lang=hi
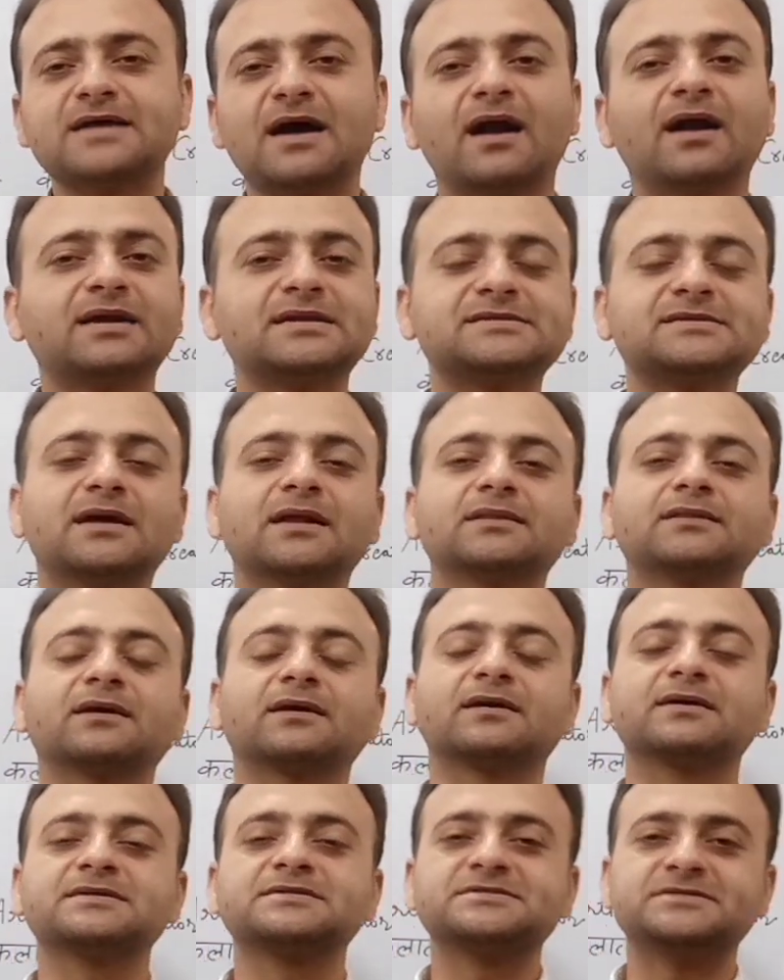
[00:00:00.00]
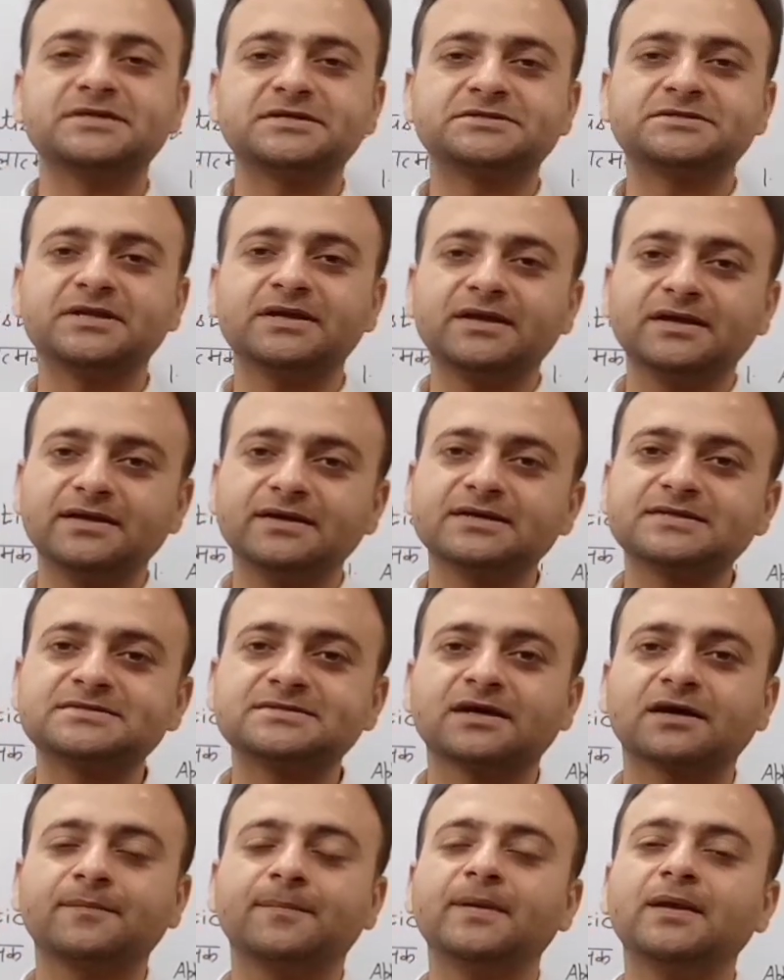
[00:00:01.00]
60 साल तक 60
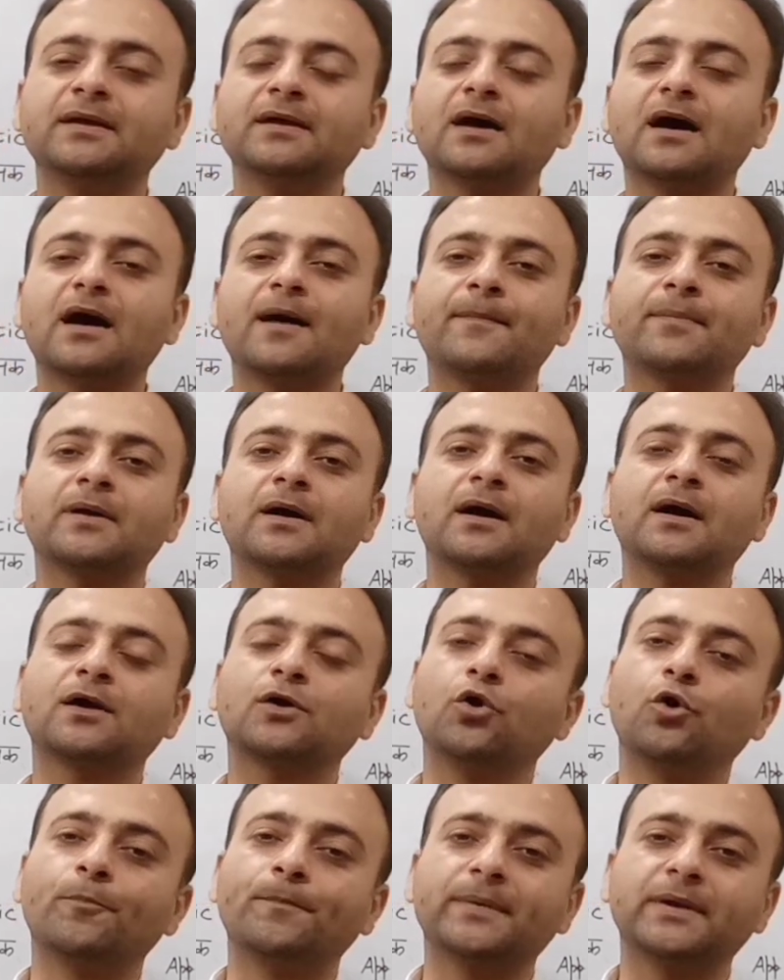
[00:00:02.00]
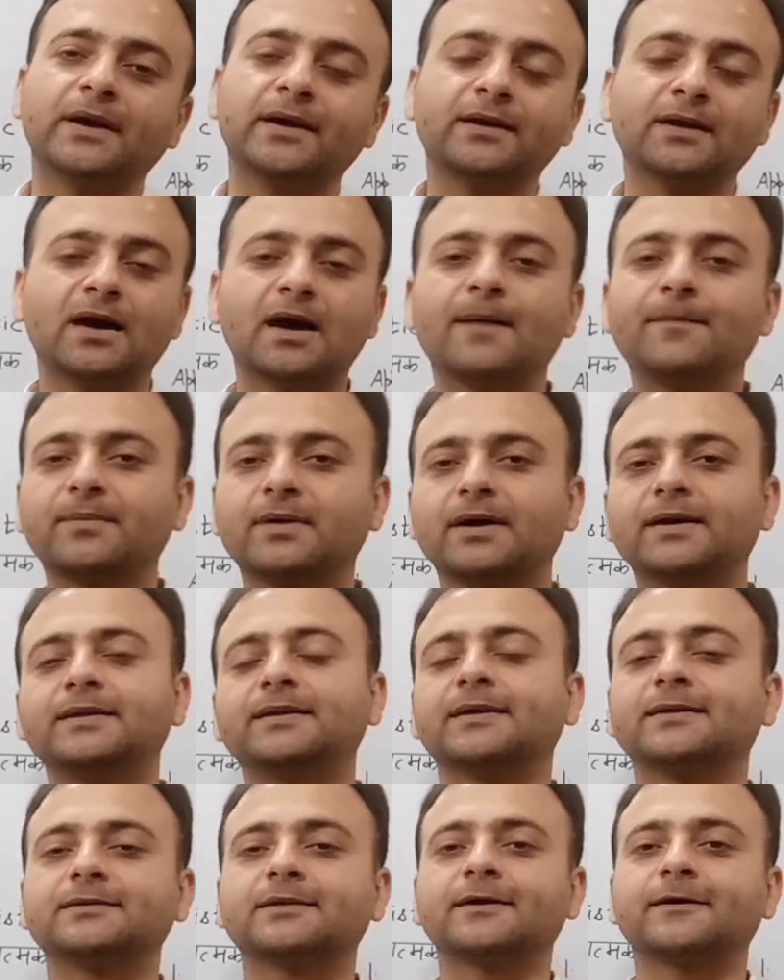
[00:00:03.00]
ईयर्स तक भी आपका कॉपीराइट आपका
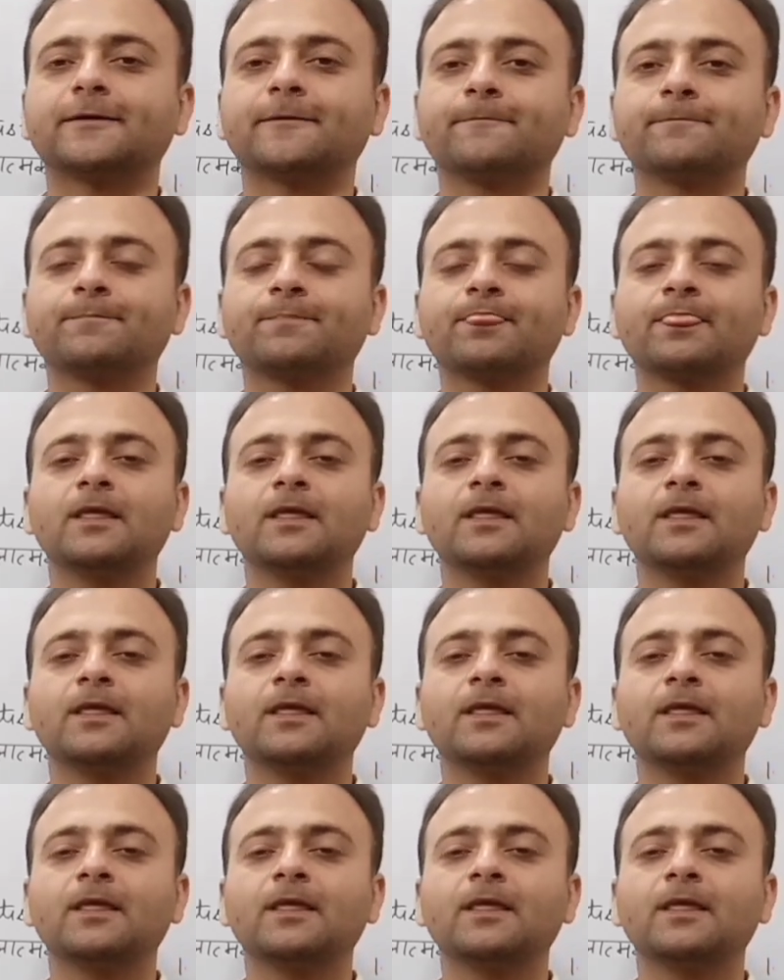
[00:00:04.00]
ही रहता है